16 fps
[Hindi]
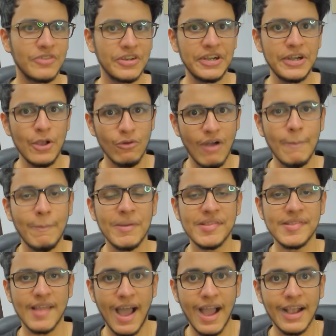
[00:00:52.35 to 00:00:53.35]
वीडियो
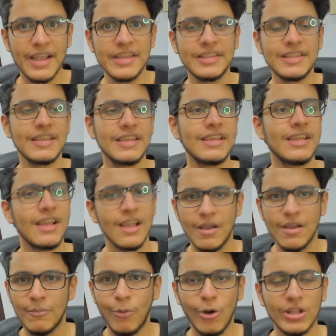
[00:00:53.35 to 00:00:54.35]
वापस आ गई थी
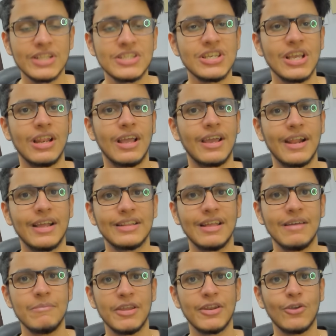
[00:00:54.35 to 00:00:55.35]
बहुत अच्छा लग रहा
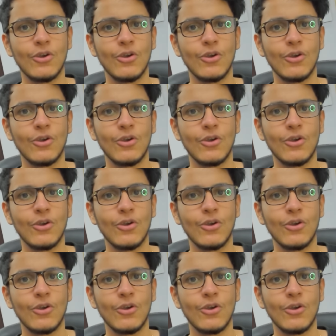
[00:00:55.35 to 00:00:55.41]
था मेरे